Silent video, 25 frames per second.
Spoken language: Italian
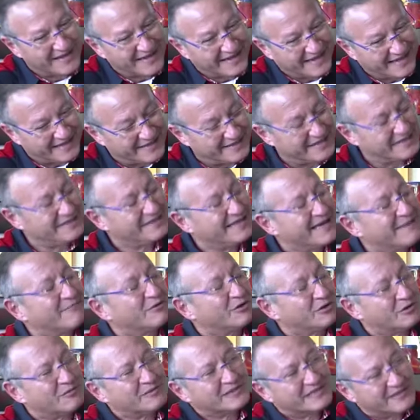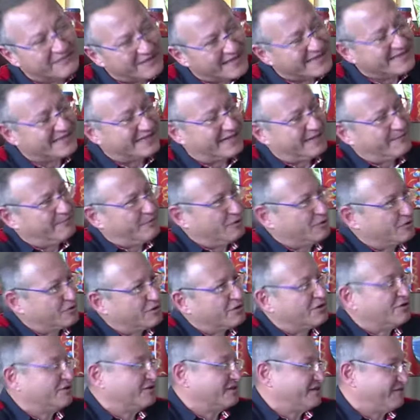che dettiamo come deve essere il
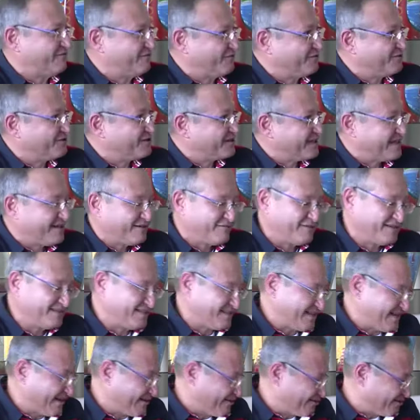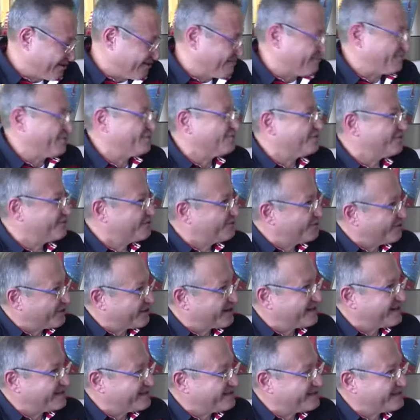protocollo da affrontare, questa è la cosa più
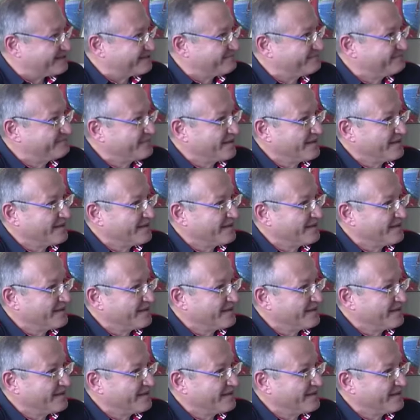corretta.